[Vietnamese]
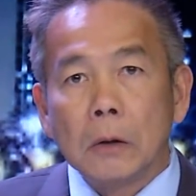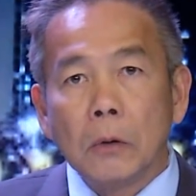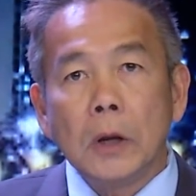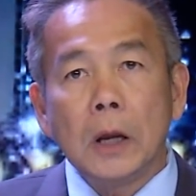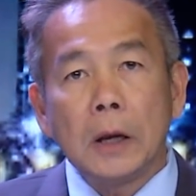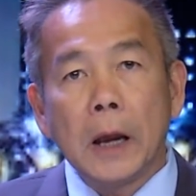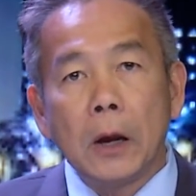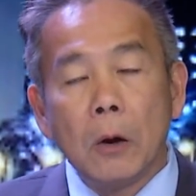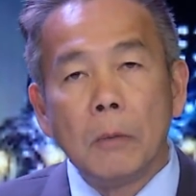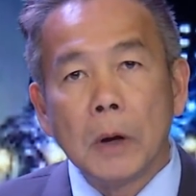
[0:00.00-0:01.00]
tuy nhiên ngày
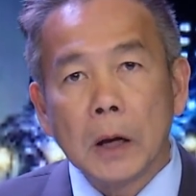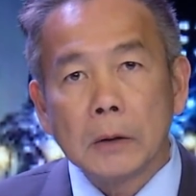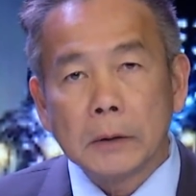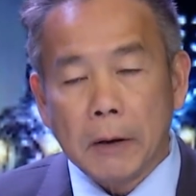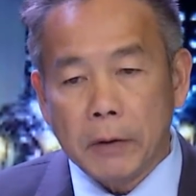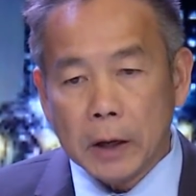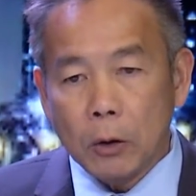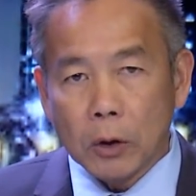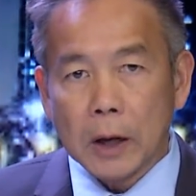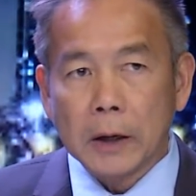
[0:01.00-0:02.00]
hôm à, tại vì cái
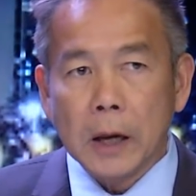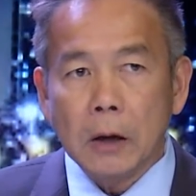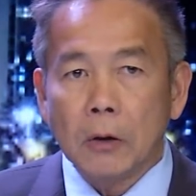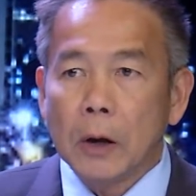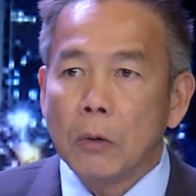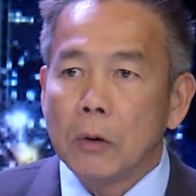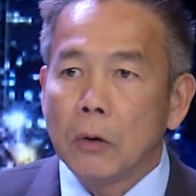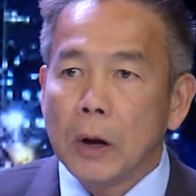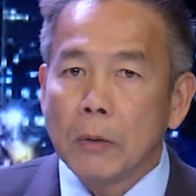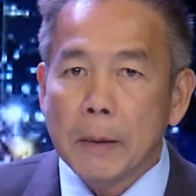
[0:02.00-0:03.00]
luật này ký hồi đầu
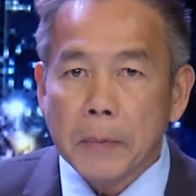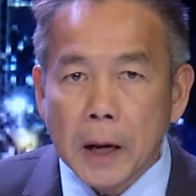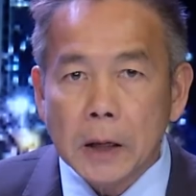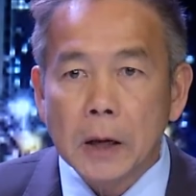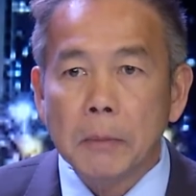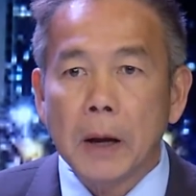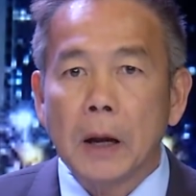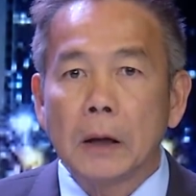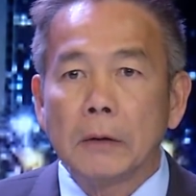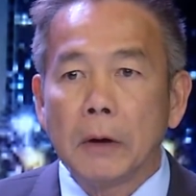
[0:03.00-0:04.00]
hồi đầu năm nay nhưng mà
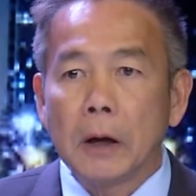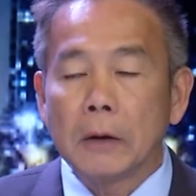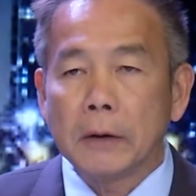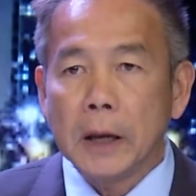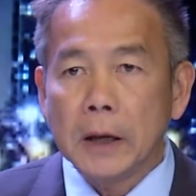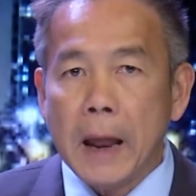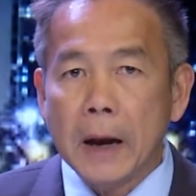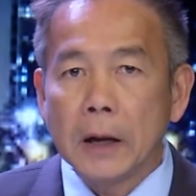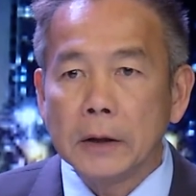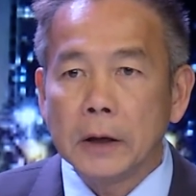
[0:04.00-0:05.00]
uh, khi đăng
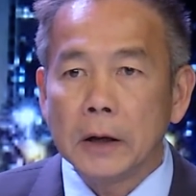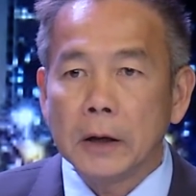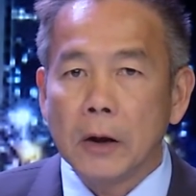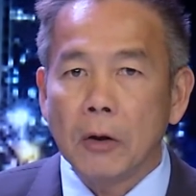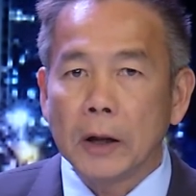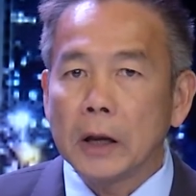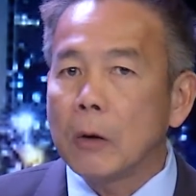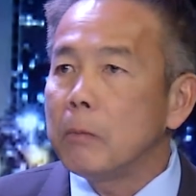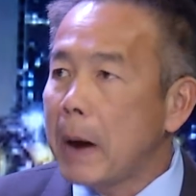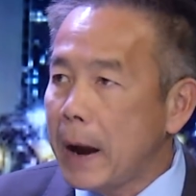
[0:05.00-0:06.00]
lên trên gọi là cái
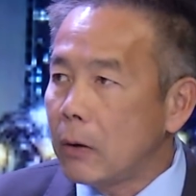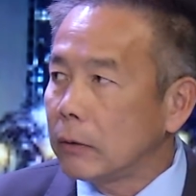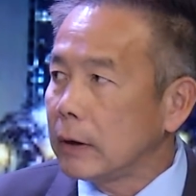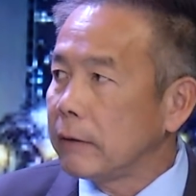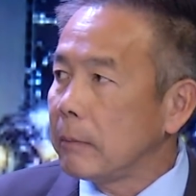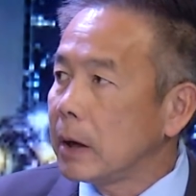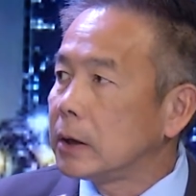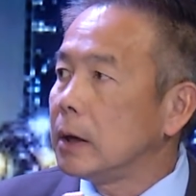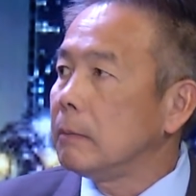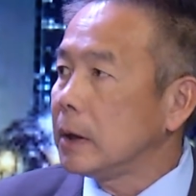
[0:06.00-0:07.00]
công báo thì phải mất
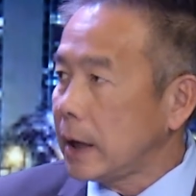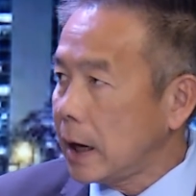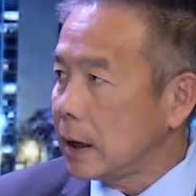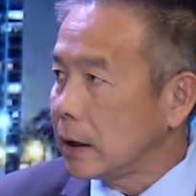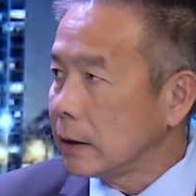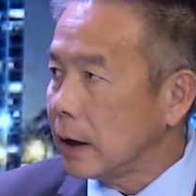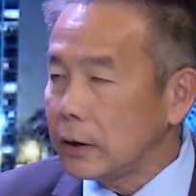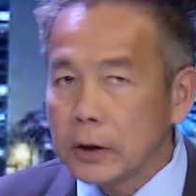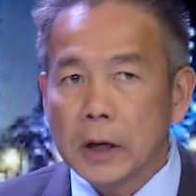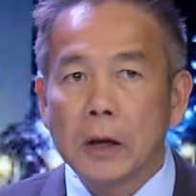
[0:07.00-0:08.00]
90 ngày để
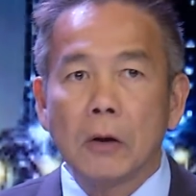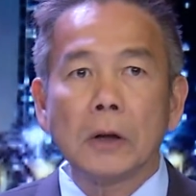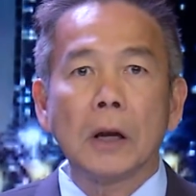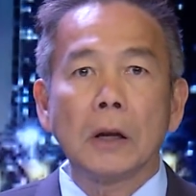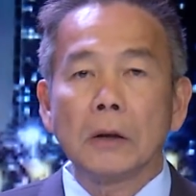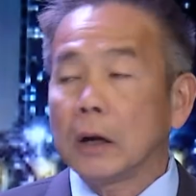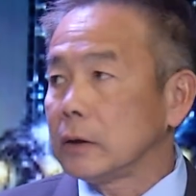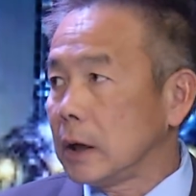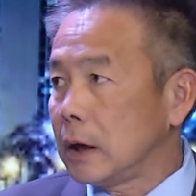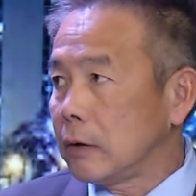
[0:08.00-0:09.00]
trước khi có thật, thật
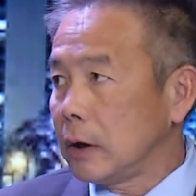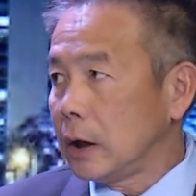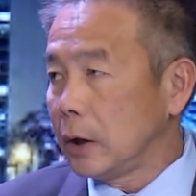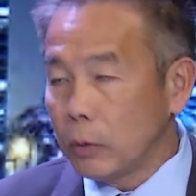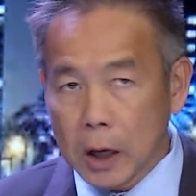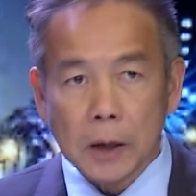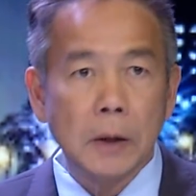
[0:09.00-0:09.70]
uh, gọi là hiệu lực